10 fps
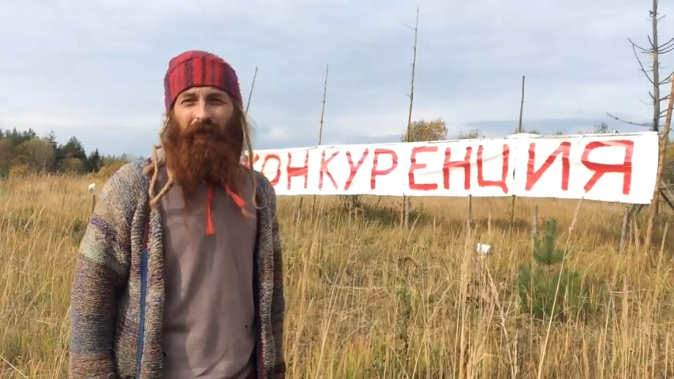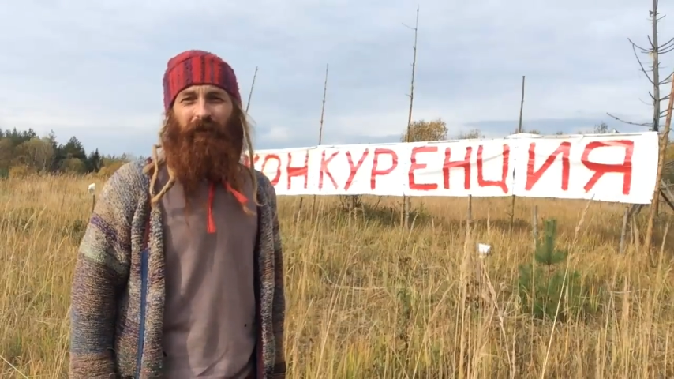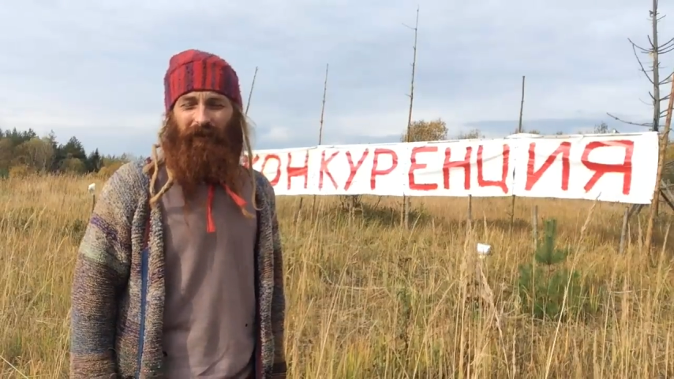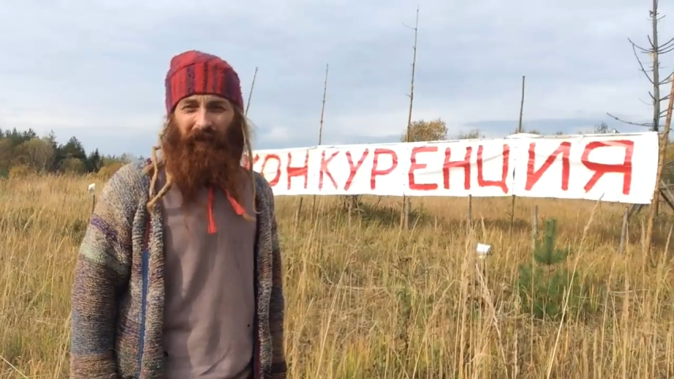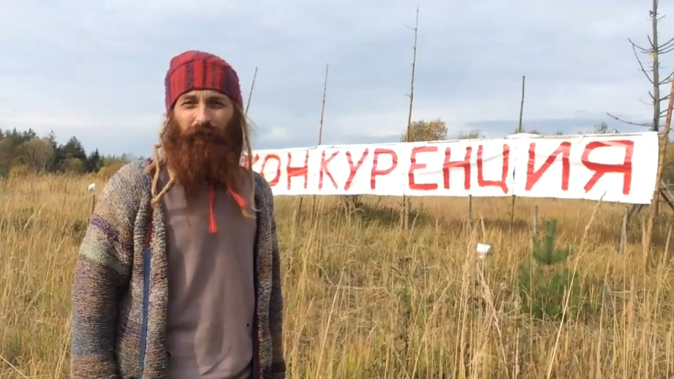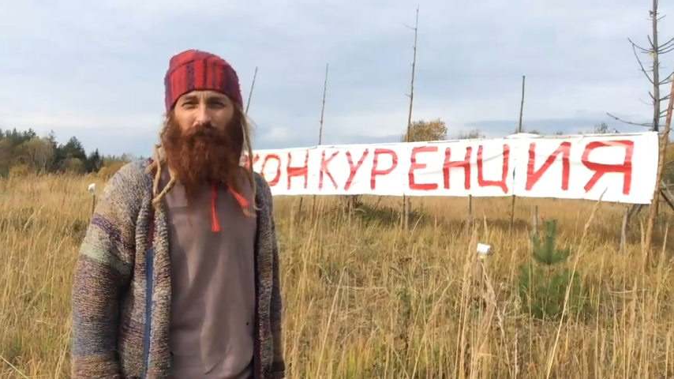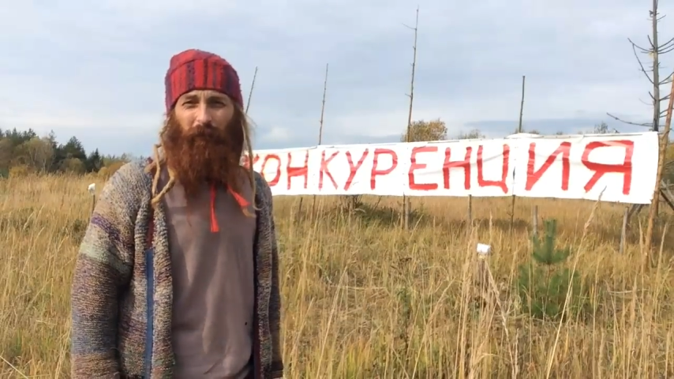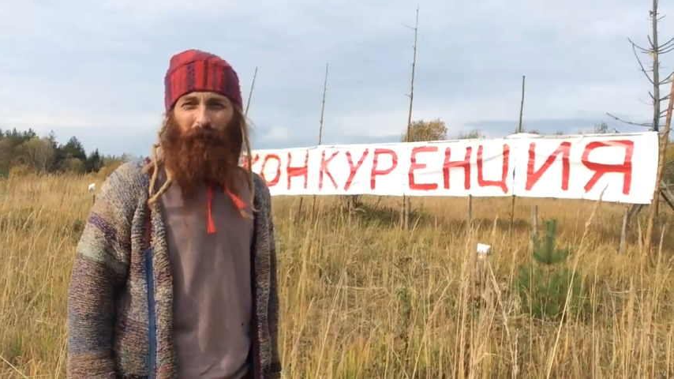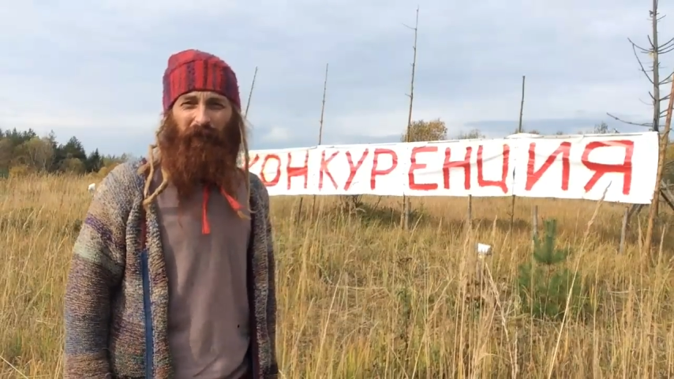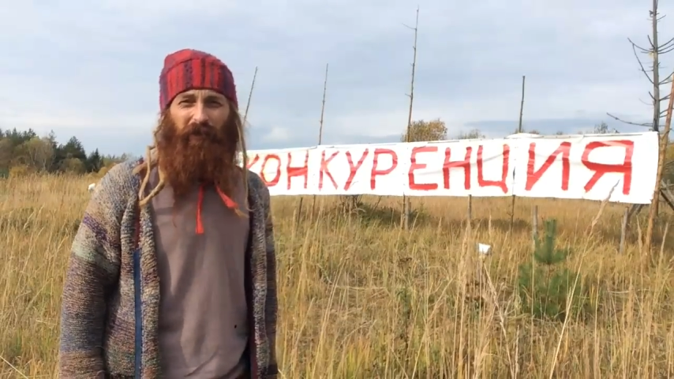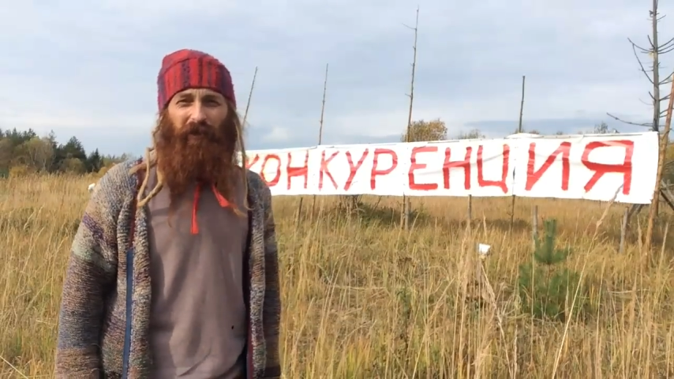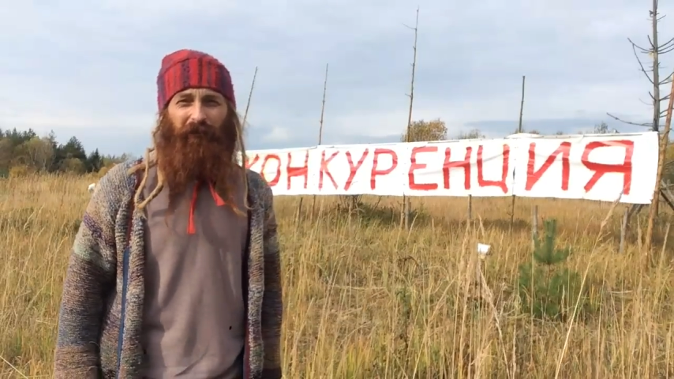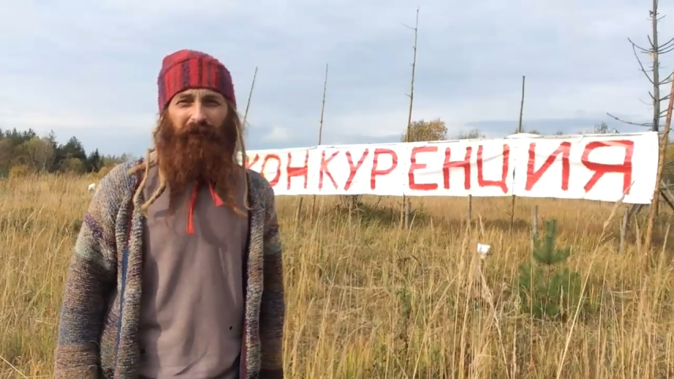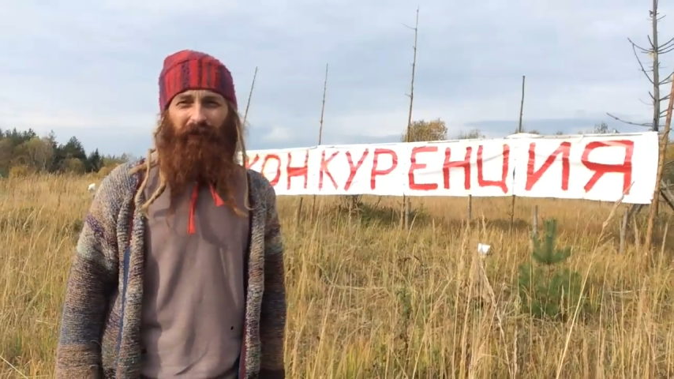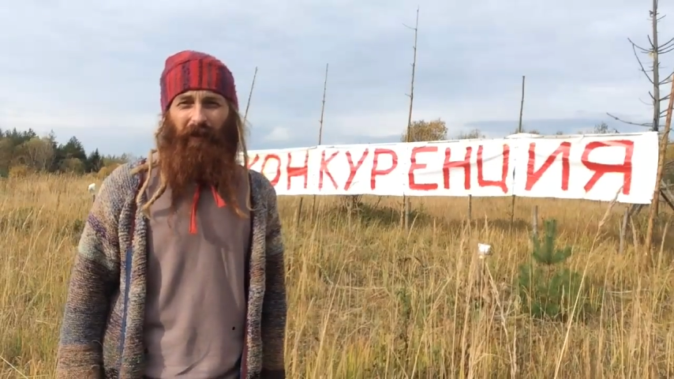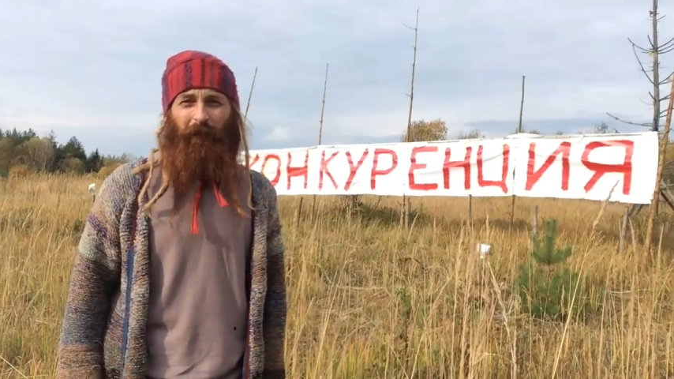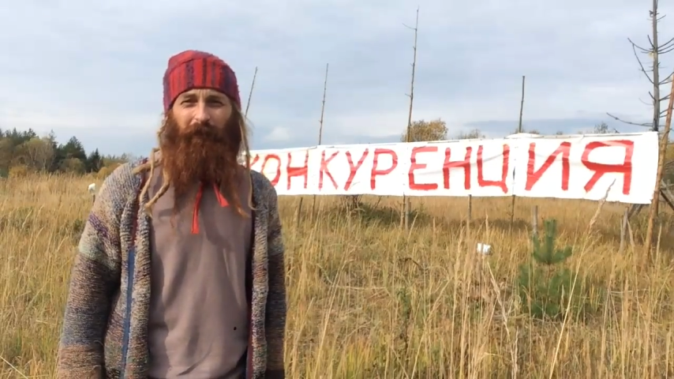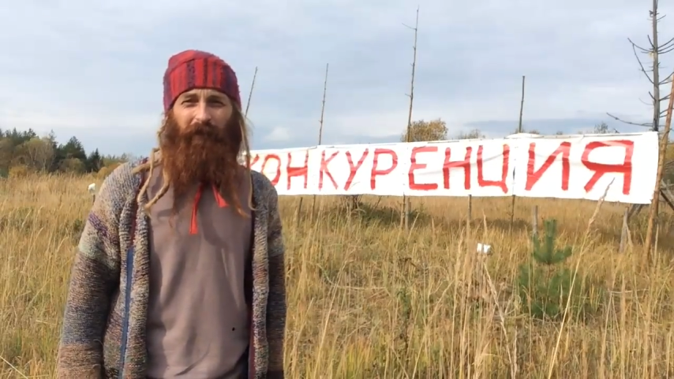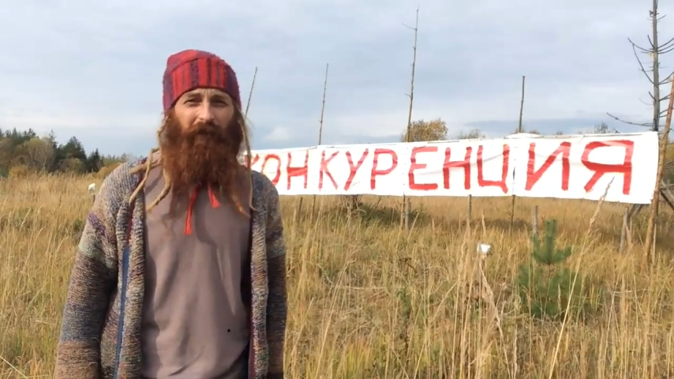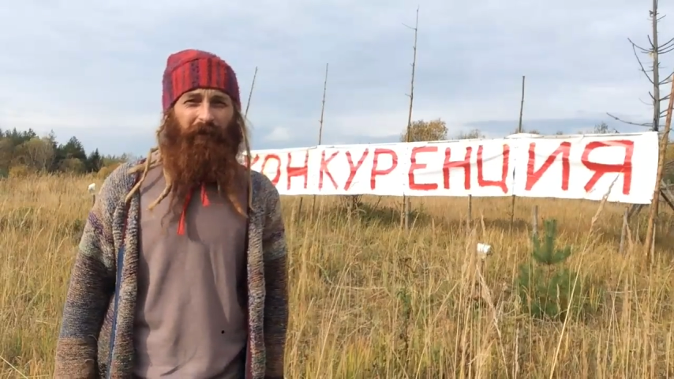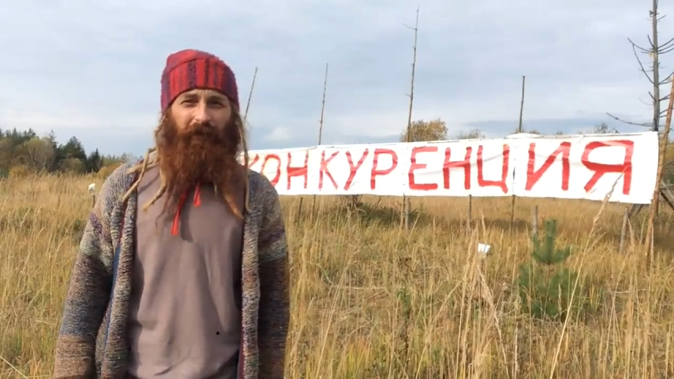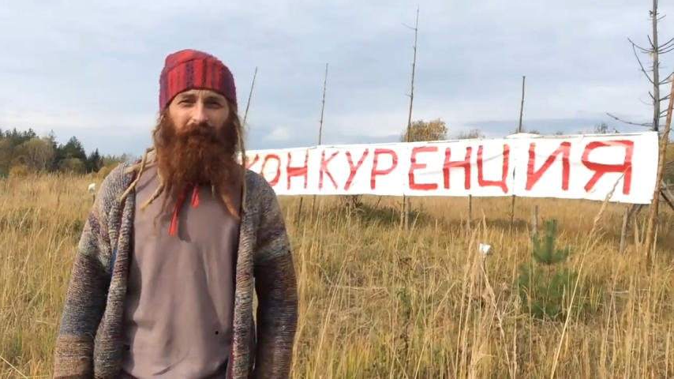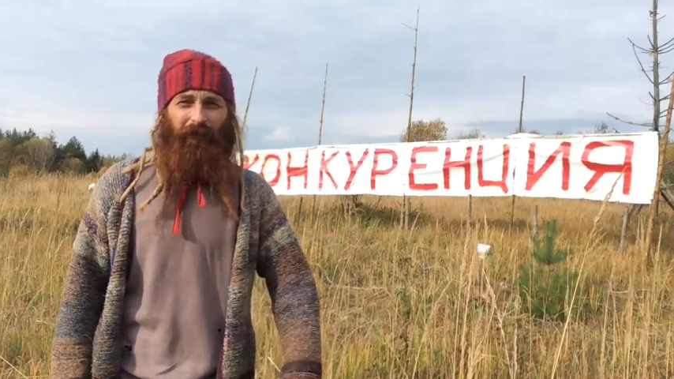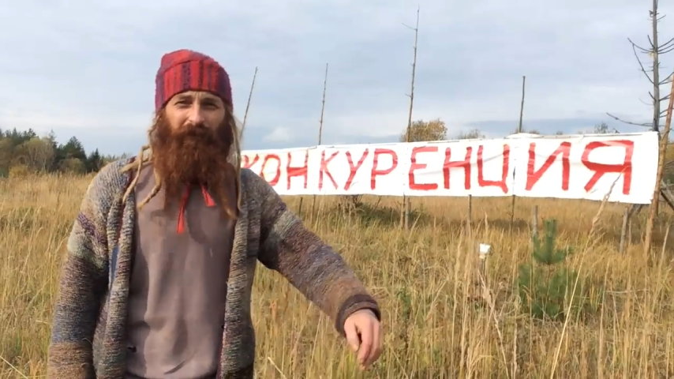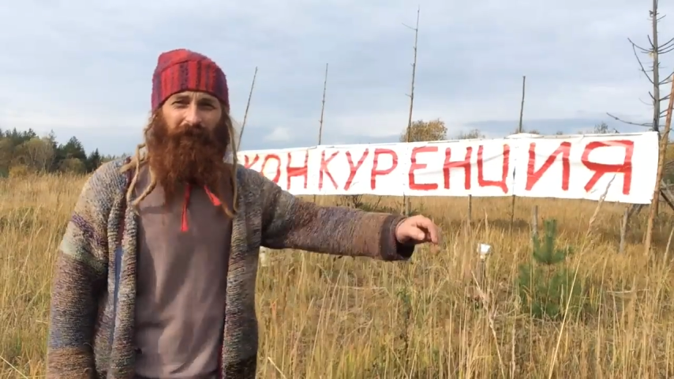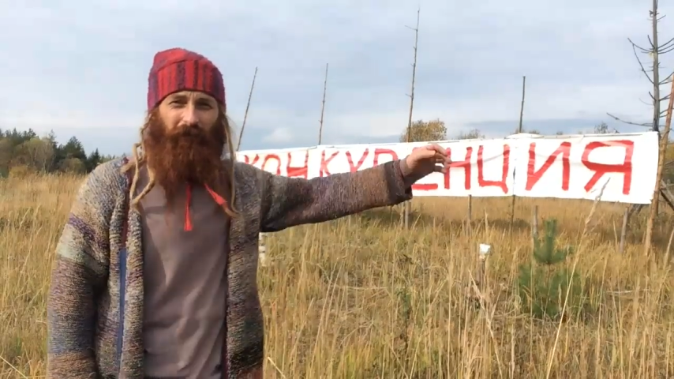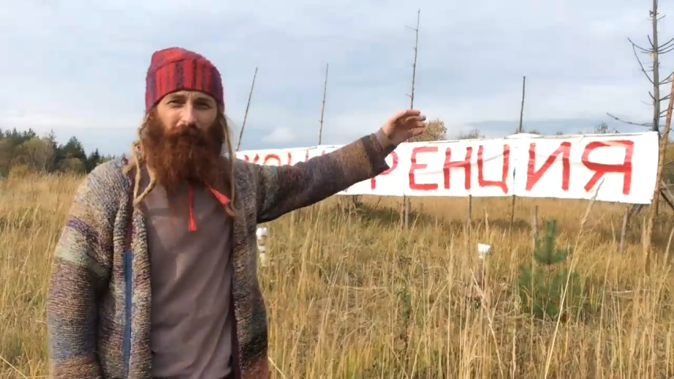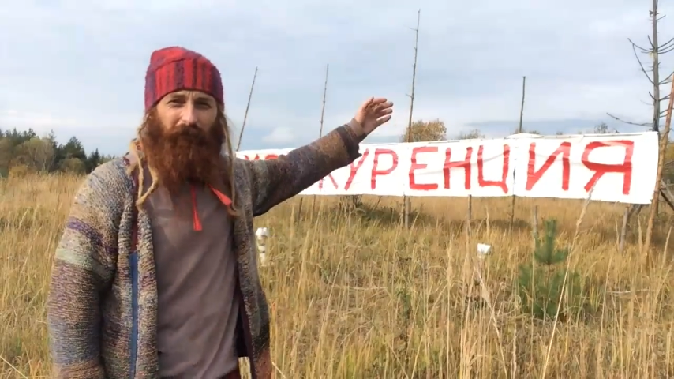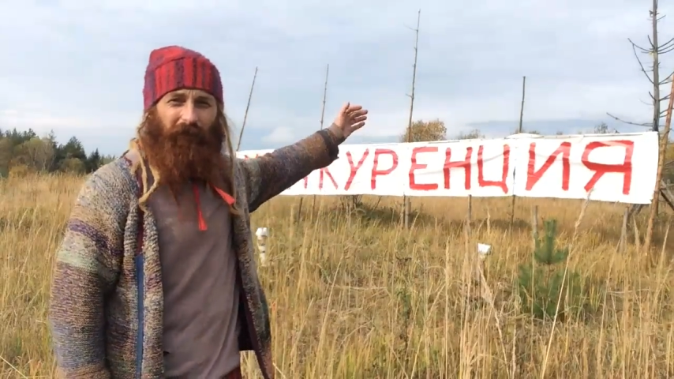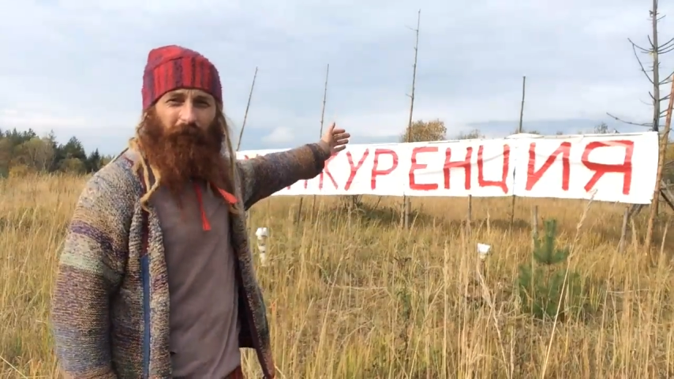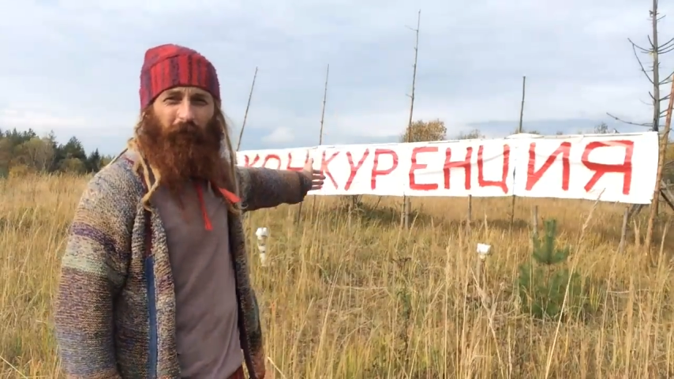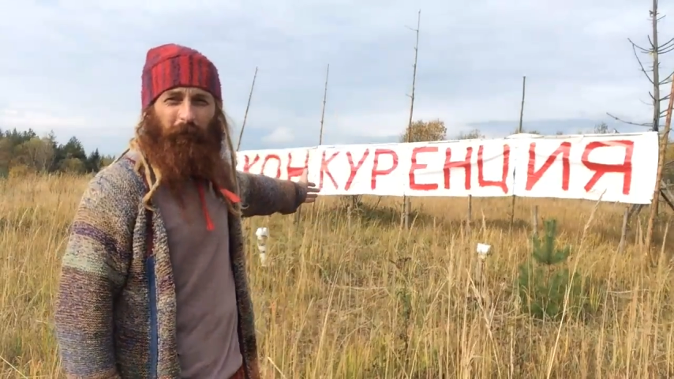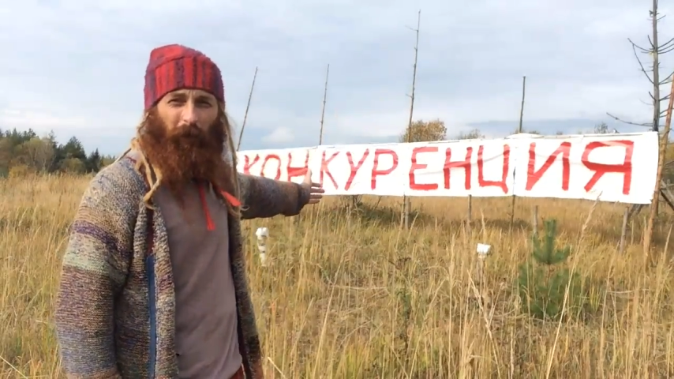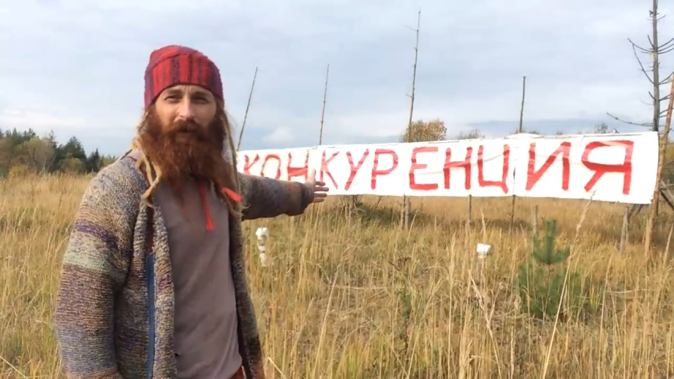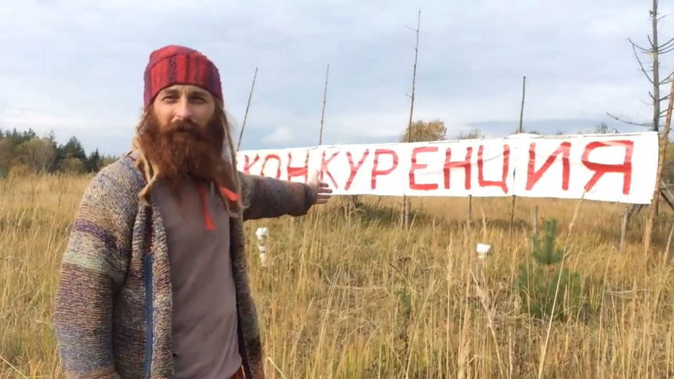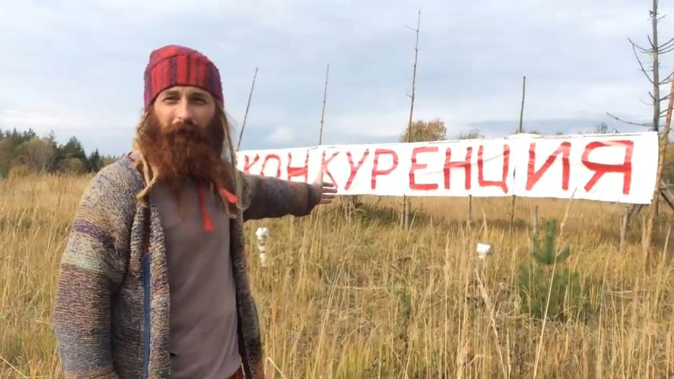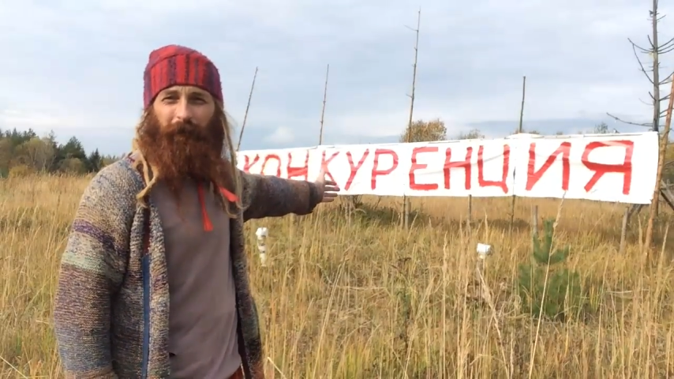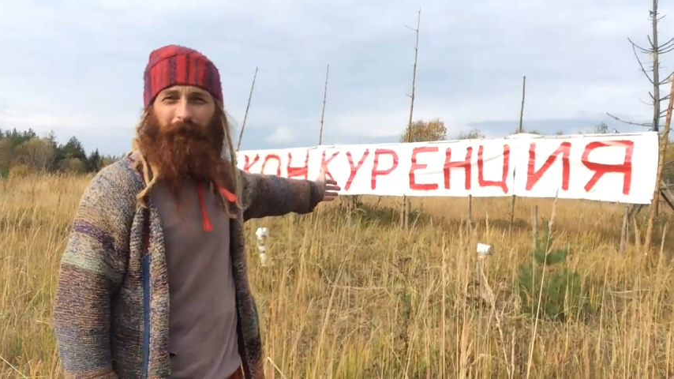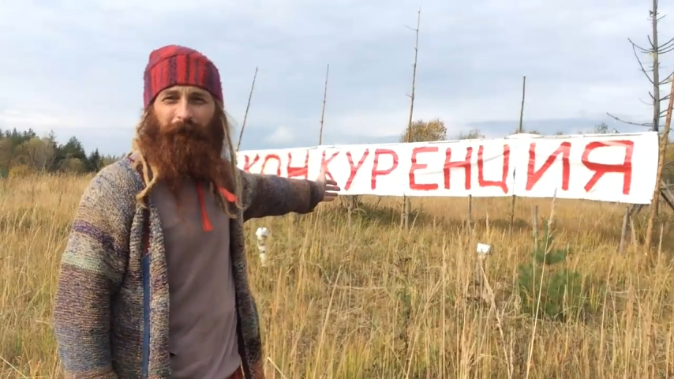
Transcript: И я тоже поддержал это требование и вывесил вот такой баннер.